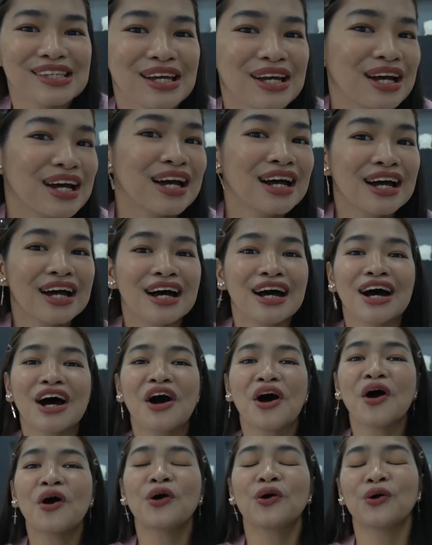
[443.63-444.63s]
sa
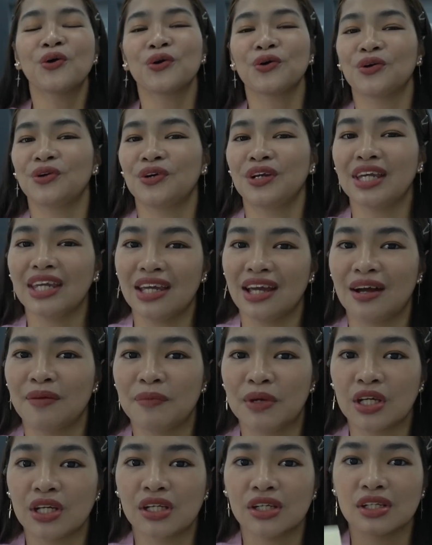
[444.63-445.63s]
Korea
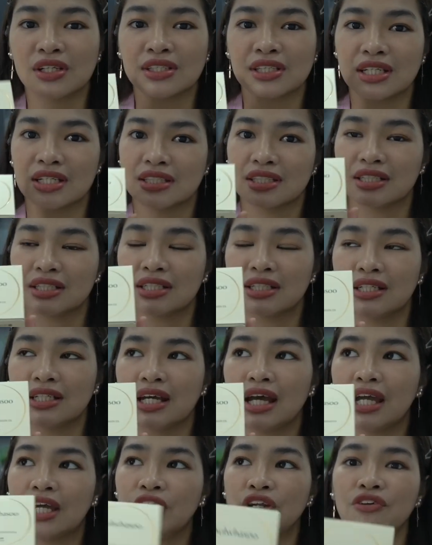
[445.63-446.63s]
because it's
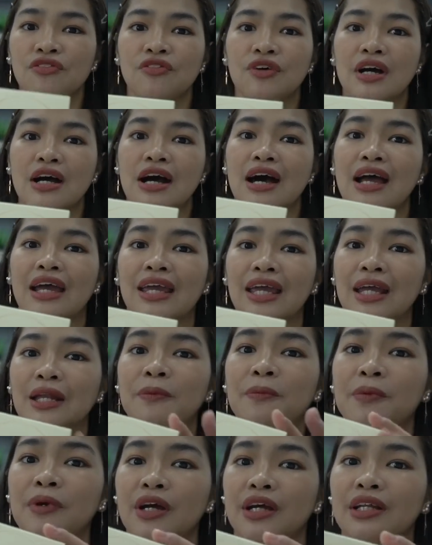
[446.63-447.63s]
kind of a
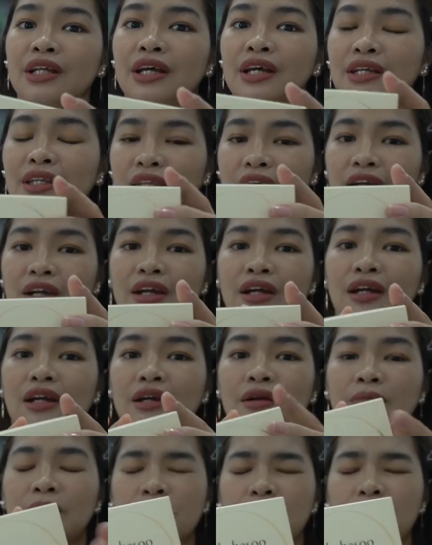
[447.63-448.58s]
high-end product there.